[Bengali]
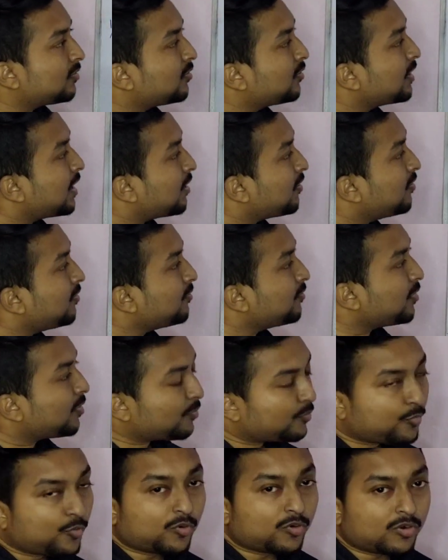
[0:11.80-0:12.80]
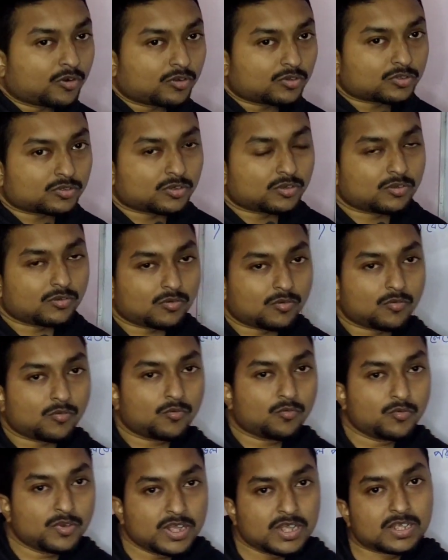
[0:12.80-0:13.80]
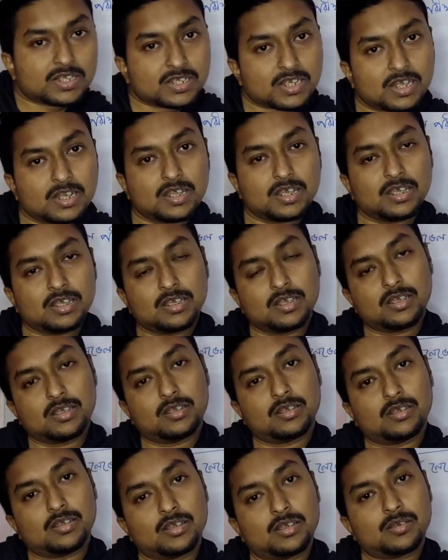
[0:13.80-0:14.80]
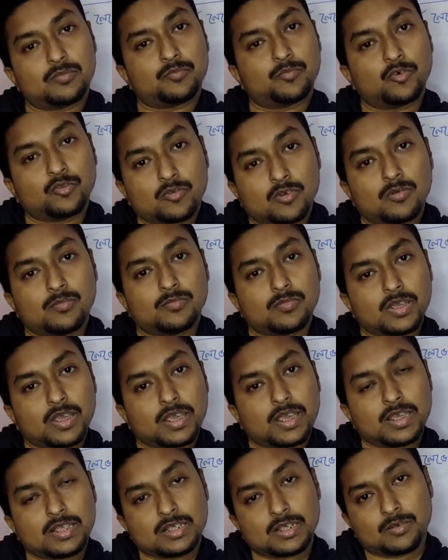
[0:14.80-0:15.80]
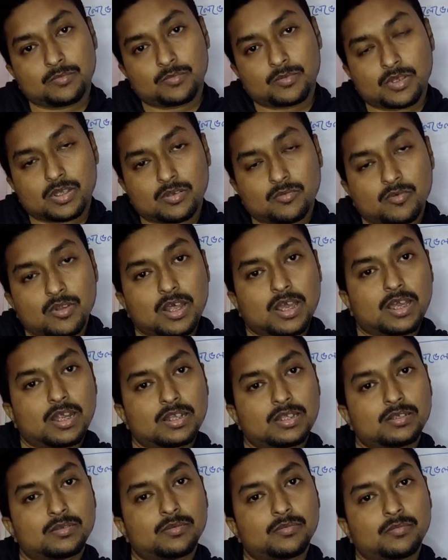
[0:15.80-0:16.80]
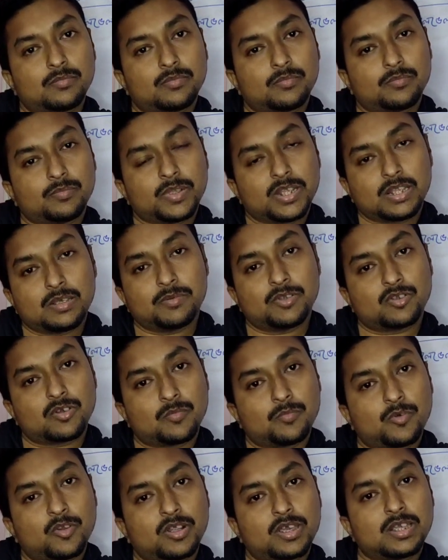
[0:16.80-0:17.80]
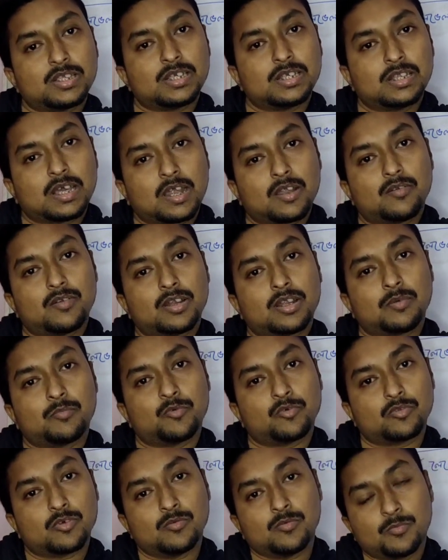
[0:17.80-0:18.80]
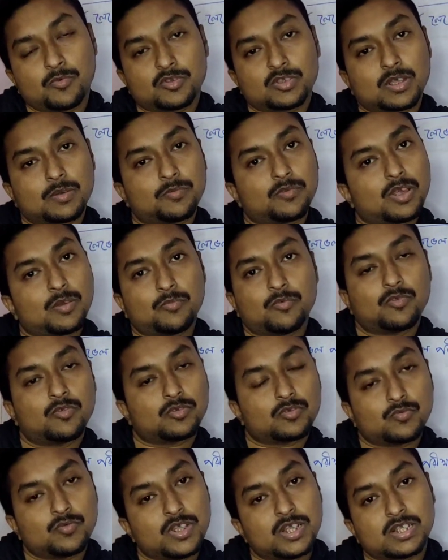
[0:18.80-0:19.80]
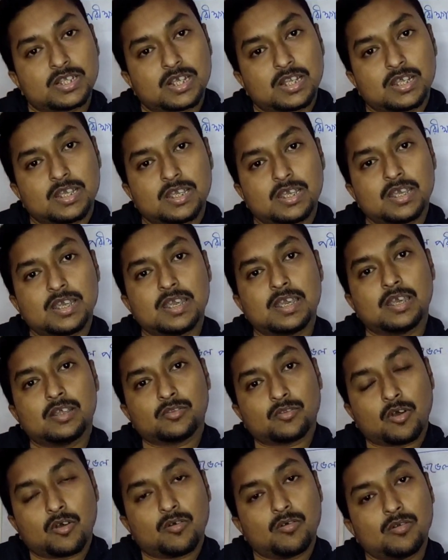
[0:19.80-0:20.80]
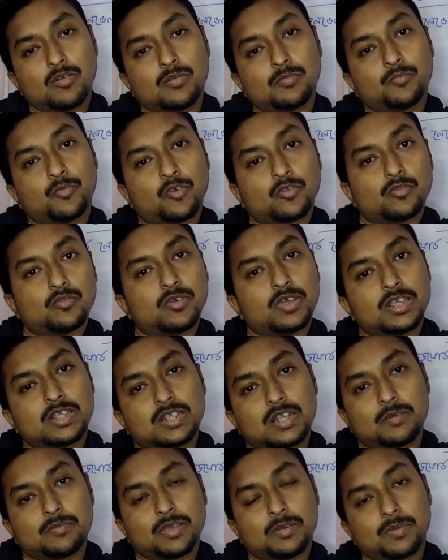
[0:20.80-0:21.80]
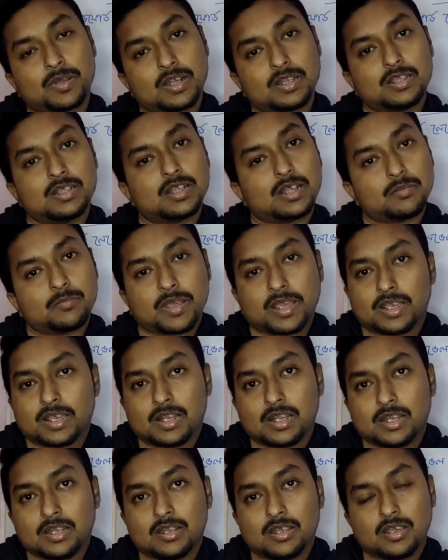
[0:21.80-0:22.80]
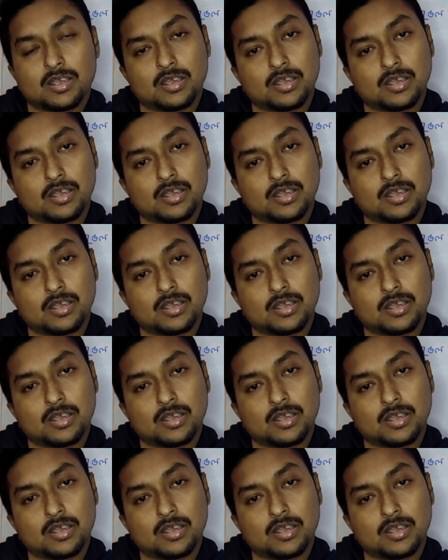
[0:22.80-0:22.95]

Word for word: তো দেখো পনেরোশো সালে প্রথম এই যে গোলাকার পৃথিবী সম্পর্কে যে ধারণাটা প্রথম উপস্থাপনায় পনেরোশো সালে তখন পর্তুগিজ নাবিক ফার্দিনান্ড ম্যাগেলান